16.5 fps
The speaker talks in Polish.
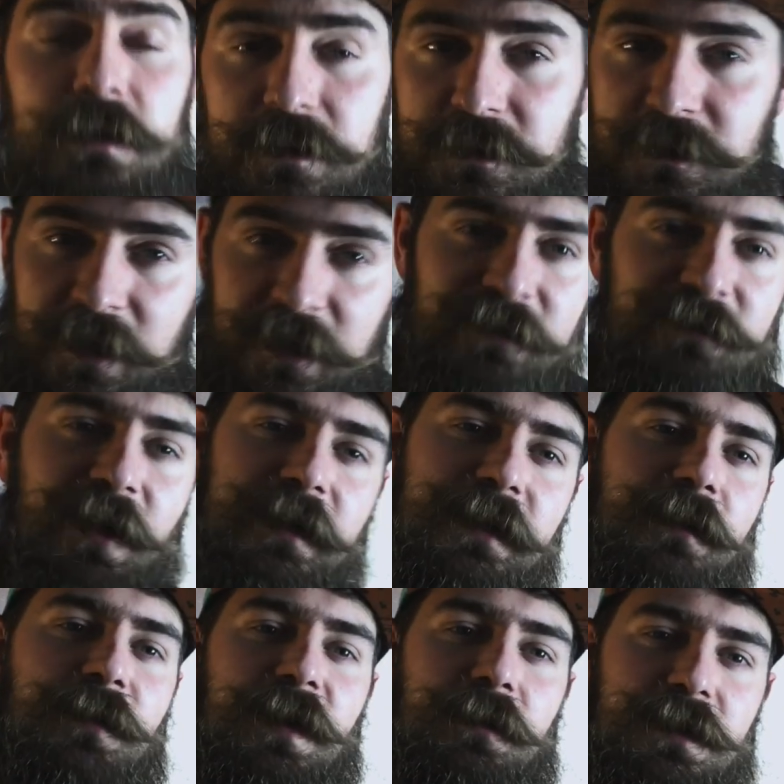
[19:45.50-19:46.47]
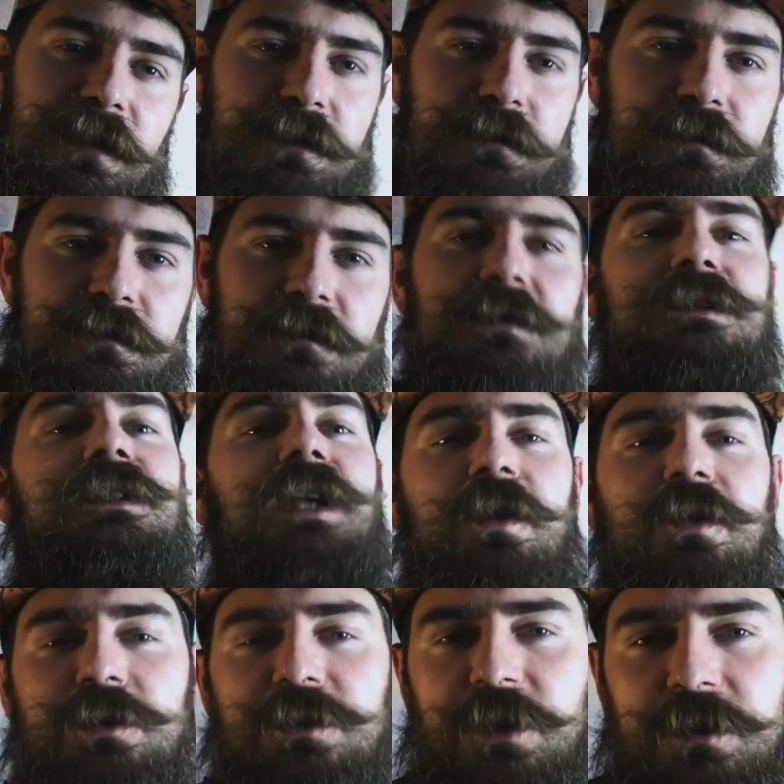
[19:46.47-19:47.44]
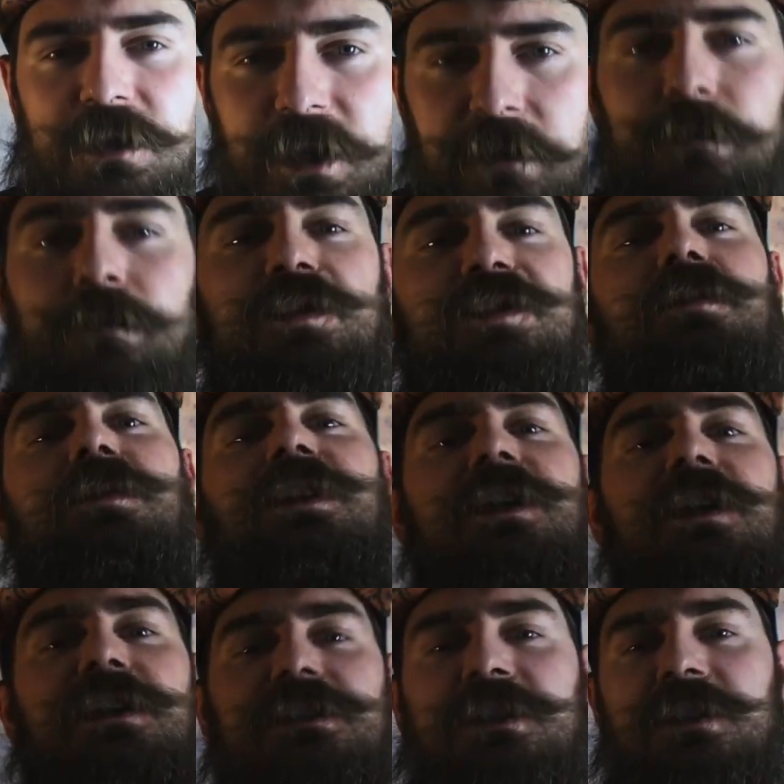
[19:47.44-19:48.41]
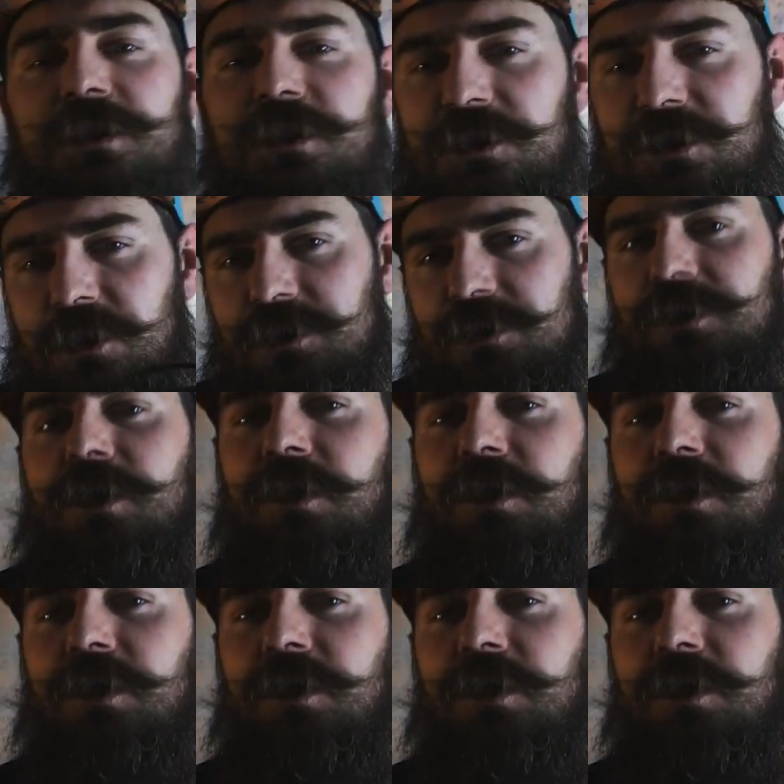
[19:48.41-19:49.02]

Nagrywanie mamy zakończone. Możemy teraz siąść do